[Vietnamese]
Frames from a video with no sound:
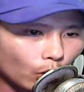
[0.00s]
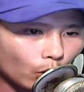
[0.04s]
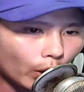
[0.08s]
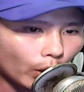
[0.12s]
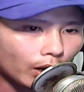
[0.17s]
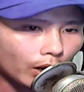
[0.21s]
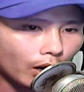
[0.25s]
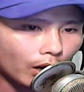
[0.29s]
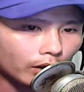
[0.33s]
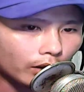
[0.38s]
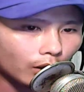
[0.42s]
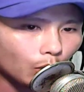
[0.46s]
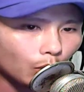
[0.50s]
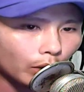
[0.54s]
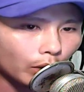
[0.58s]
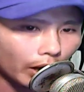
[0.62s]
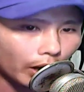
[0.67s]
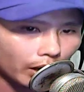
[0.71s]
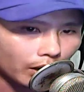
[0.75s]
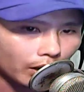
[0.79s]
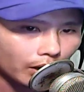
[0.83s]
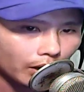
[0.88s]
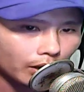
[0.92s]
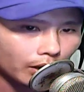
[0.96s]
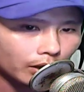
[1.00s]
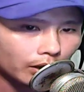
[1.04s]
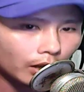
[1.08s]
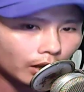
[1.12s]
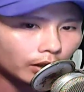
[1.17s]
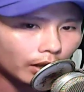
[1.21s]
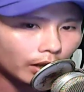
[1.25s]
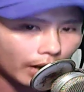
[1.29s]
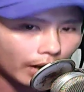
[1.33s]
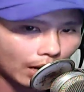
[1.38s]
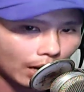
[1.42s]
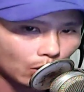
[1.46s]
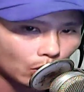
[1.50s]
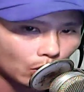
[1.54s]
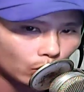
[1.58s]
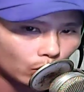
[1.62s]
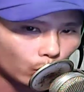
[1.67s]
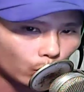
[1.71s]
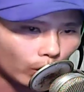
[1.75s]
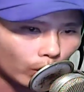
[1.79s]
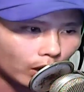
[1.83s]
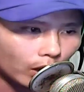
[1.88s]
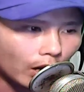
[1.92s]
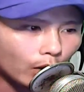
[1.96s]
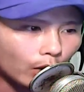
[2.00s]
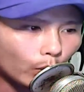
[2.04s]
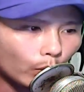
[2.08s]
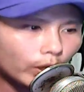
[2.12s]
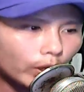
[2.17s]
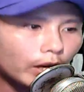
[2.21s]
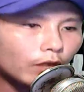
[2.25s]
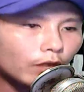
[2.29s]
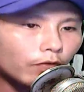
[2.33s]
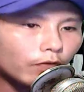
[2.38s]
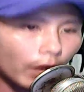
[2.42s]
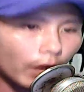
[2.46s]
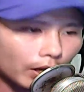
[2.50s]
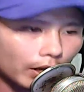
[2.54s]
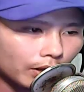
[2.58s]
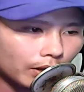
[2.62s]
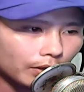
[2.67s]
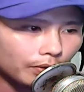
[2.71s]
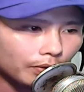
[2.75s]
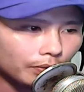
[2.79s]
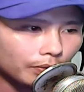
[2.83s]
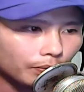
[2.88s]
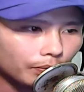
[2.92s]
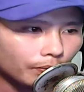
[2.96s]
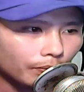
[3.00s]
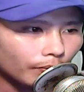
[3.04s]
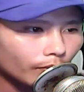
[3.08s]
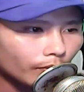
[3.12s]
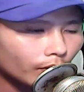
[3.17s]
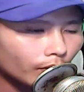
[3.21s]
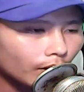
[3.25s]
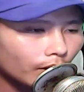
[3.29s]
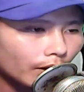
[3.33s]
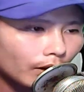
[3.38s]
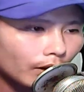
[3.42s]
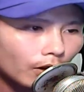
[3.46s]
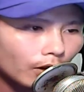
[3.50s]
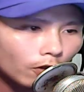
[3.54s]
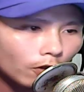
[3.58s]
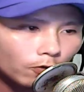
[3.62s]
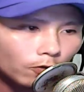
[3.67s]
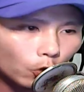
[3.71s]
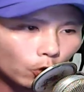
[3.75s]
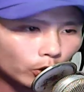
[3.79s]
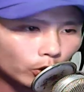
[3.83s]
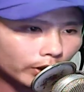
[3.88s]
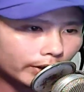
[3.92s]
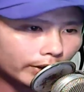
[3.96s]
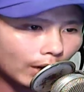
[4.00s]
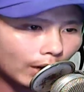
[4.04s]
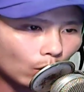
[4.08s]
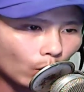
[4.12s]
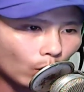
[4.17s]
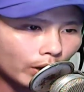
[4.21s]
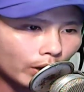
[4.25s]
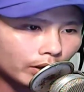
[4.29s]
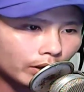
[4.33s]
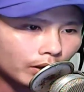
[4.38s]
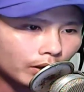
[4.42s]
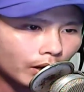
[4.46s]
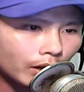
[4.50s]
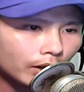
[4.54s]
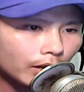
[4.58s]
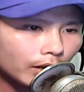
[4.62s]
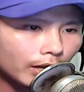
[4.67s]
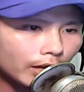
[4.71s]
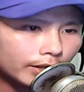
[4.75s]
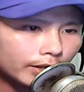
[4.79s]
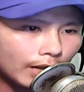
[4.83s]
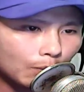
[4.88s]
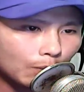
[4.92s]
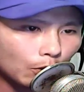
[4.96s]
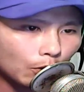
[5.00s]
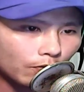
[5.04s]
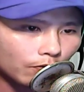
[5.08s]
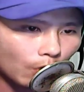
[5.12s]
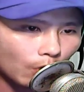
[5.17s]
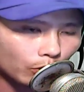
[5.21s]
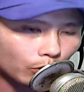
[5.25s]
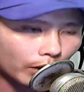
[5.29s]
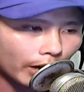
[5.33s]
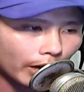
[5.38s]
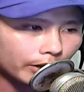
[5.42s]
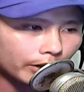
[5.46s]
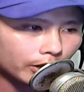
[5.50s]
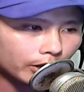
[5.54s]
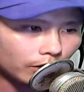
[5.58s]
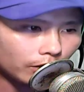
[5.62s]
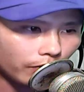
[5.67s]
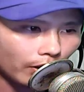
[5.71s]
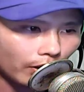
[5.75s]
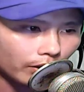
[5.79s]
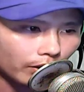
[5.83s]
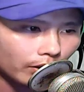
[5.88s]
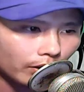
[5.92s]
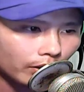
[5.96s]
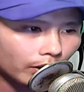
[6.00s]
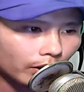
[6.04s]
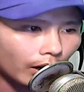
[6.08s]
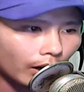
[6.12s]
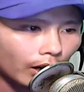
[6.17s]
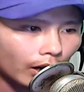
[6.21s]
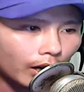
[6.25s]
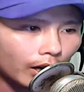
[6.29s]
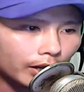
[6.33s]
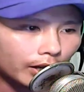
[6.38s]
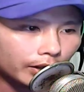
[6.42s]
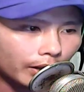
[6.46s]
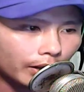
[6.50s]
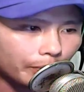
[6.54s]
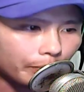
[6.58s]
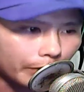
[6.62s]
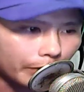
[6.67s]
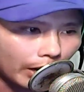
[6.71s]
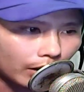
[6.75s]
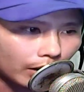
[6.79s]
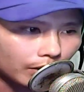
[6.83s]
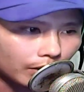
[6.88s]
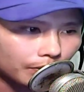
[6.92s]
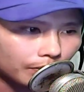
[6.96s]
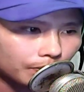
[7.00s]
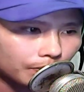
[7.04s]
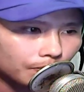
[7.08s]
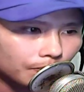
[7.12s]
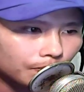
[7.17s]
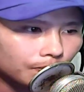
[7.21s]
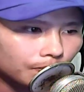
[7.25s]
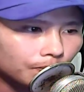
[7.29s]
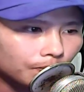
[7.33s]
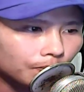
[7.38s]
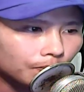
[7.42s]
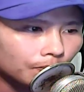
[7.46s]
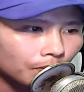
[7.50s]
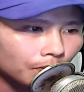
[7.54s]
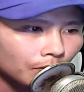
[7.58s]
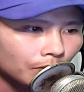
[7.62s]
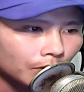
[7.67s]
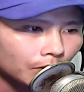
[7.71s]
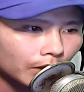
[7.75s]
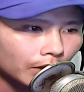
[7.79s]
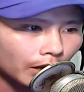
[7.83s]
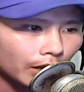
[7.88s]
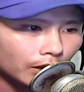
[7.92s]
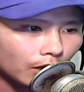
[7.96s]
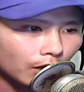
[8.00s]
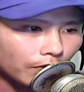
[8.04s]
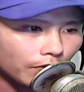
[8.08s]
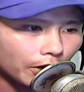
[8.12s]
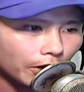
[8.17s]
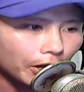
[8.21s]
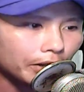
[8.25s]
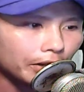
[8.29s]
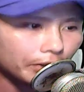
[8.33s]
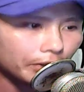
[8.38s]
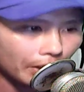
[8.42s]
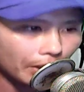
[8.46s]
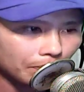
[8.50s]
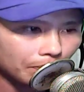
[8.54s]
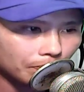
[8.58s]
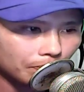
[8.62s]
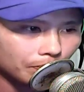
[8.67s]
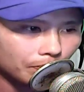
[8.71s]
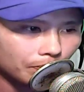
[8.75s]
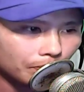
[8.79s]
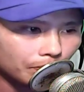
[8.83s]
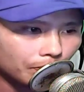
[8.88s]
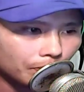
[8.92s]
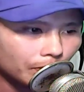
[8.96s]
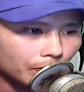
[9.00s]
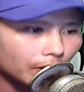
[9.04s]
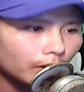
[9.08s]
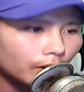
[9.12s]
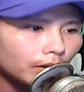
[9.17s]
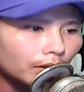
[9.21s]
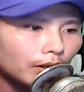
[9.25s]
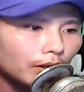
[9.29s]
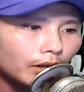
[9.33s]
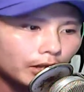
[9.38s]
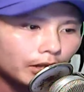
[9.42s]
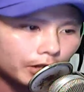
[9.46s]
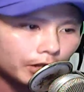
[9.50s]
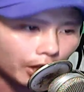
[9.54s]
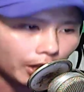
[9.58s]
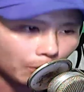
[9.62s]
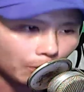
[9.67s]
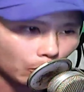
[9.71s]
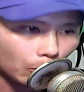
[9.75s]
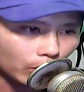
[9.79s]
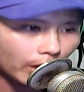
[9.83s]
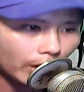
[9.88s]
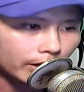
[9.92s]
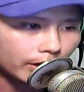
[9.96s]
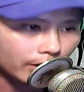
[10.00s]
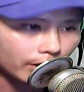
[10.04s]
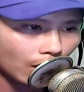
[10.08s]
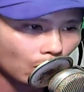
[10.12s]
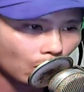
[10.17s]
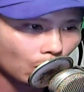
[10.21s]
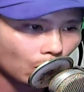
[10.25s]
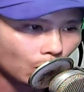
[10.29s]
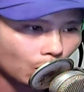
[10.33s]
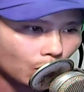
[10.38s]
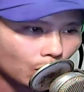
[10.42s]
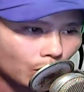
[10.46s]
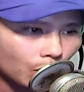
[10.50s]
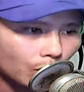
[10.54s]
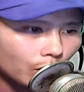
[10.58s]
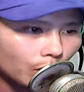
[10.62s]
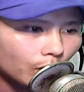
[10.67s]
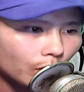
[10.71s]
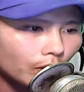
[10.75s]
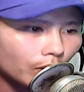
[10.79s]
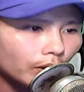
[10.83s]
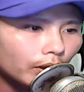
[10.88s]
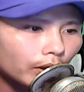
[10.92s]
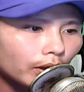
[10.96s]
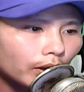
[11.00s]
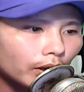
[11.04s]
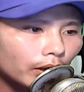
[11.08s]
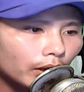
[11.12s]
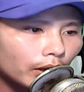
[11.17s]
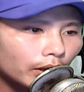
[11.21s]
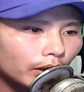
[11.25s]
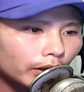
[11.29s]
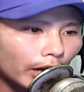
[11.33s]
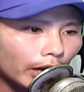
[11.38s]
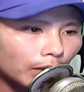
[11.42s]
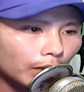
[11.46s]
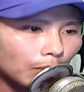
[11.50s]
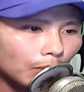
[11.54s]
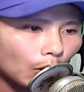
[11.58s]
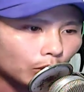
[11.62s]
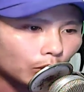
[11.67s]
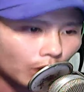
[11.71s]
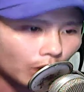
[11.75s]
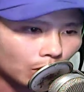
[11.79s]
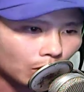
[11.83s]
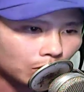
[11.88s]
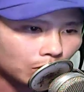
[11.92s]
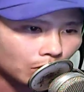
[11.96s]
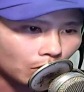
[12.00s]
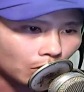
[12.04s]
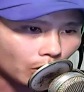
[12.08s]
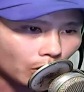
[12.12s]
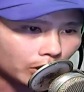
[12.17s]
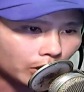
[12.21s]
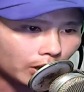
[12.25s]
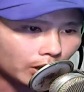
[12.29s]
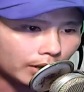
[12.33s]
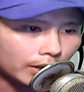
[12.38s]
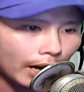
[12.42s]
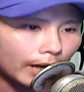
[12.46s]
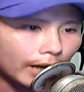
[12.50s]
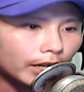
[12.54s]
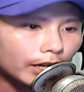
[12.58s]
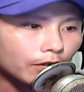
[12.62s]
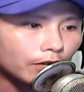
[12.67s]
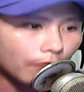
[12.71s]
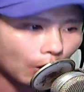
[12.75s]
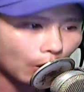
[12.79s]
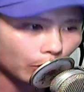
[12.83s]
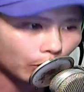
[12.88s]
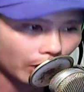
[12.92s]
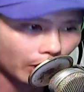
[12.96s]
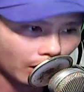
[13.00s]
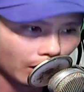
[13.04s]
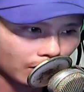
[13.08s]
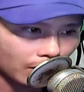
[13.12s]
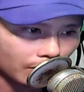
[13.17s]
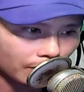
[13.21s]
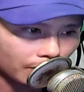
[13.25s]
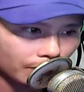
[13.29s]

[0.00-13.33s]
quê hương đông kỳ như thế nào tùy ngươi quyết định vậy Phu nhất đạo quân đưa sang một vòng tay chữ vật Kỳ Linh tiếp nhận Xin cứ việc yên tâm Chỉ một lát sau Thiên Mộc Tông có sư giả đi vào kìa